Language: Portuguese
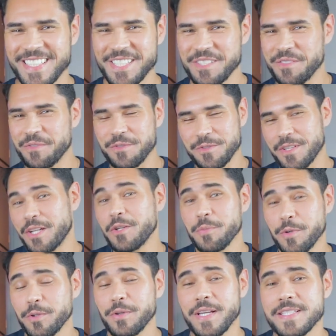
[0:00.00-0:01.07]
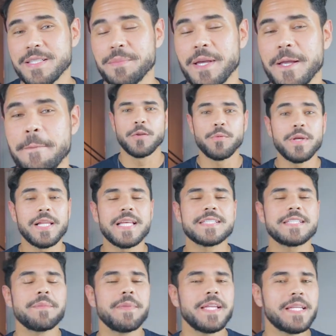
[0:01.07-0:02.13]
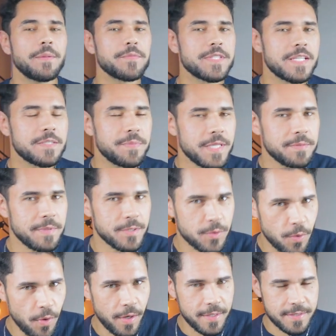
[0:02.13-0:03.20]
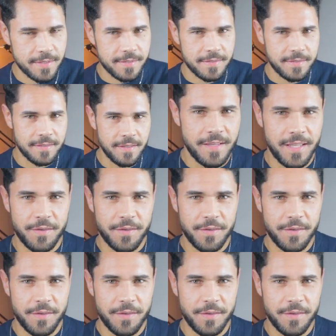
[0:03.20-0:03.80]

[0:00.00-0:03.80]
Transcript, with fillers: Isso funciona no português também. No inglês também temos as mesmas coisas.